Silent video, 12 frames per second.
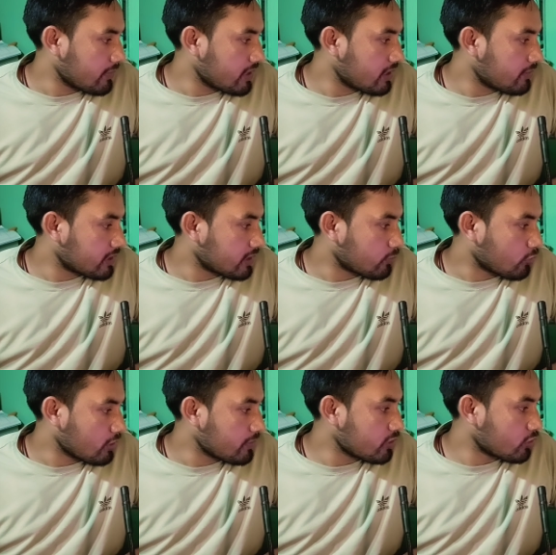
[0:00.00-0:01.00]
हमें मतलब
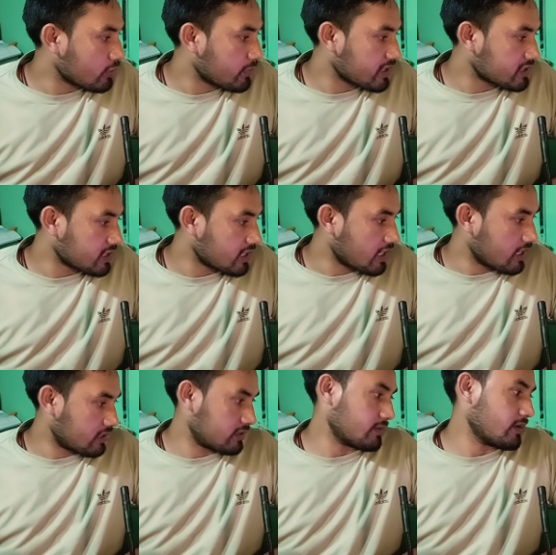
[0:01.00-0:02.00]
कोई भी नोटिफिकेशन
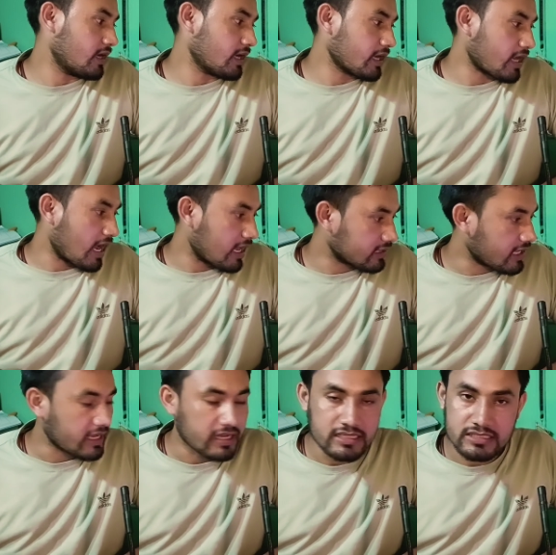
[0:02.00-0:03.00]
अगर
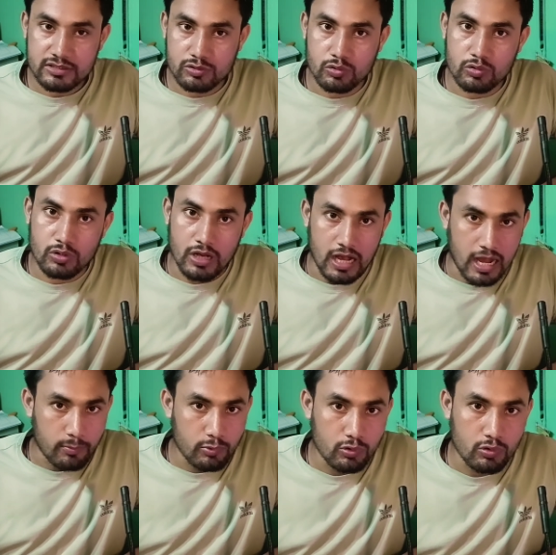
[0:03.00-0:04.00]
आता है गैस तो
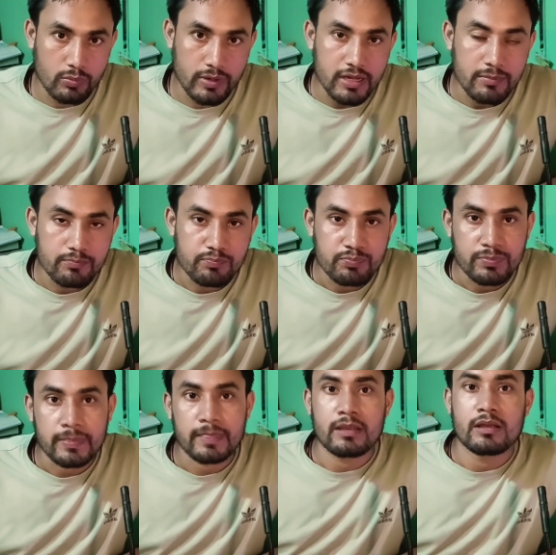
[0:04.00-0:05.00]
आप लोगों को मैं
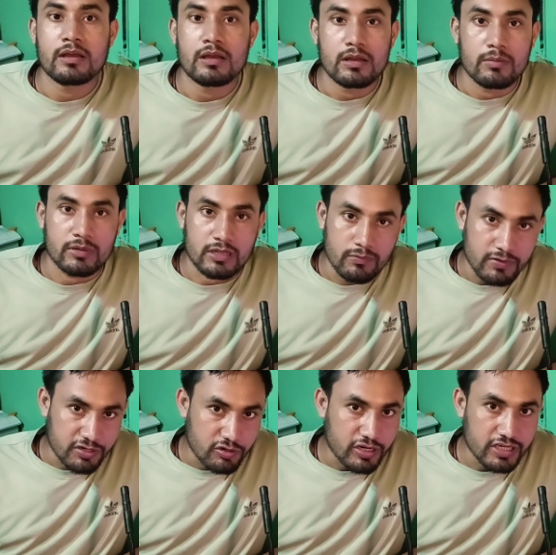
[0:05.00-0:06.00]
मतलब
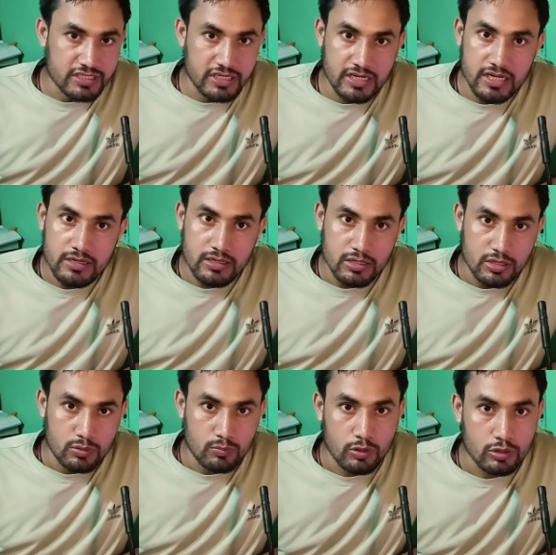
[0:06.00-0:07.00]
वीडियो के जरिए
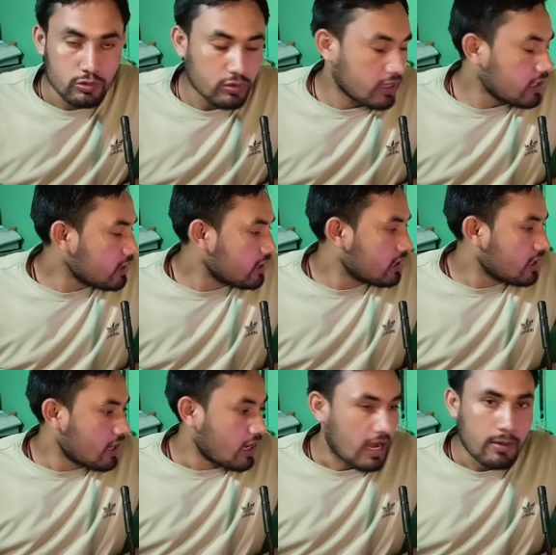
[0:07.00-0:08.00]
बोल दूंगा
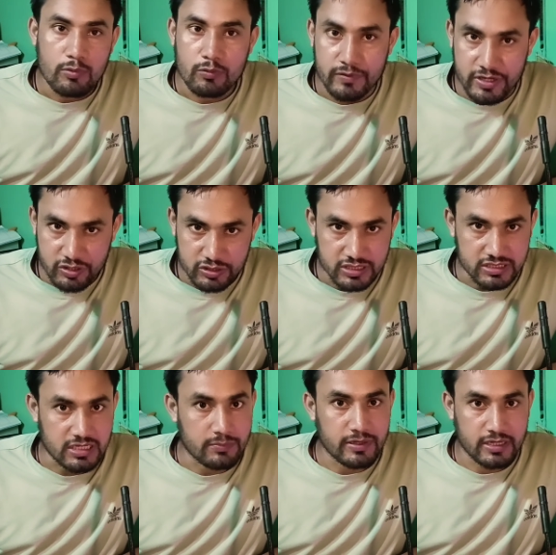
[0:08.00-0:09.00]
आप लोग वीडियो को
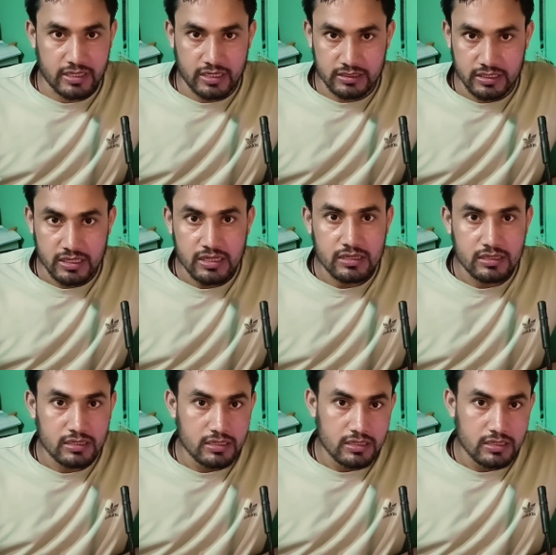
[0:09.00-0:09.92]
सब्सक्राइब करके रख देना